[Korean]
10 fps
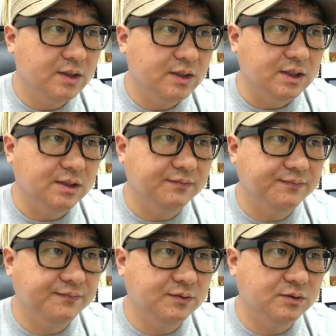
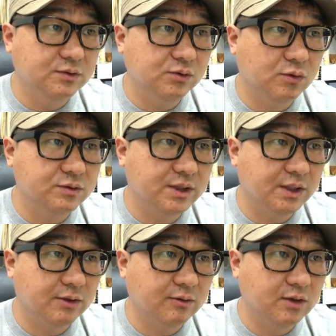if 동사의
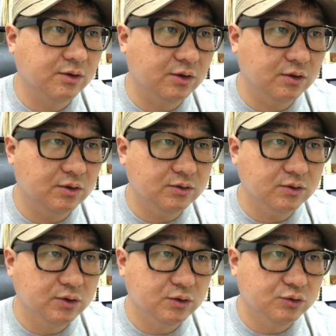과거형,
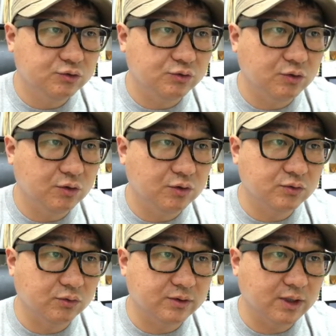주어
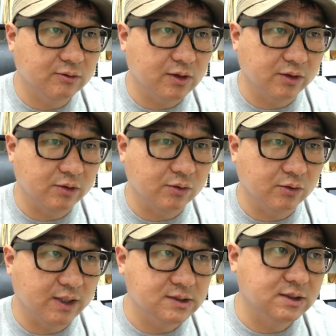조동사의 과거형
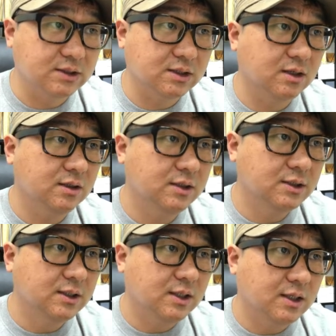이렇게 시작.
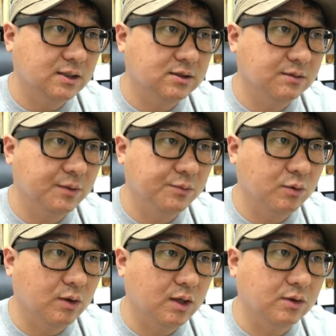가정법
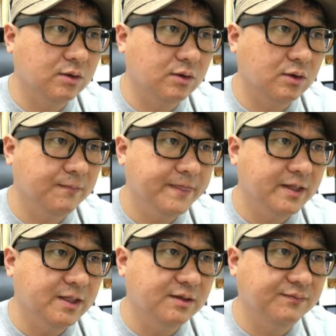과거,
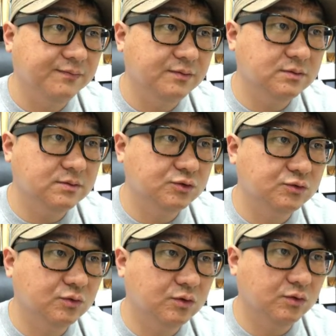if
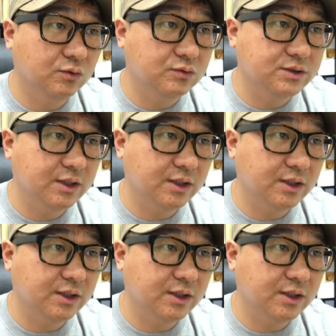주어 동사의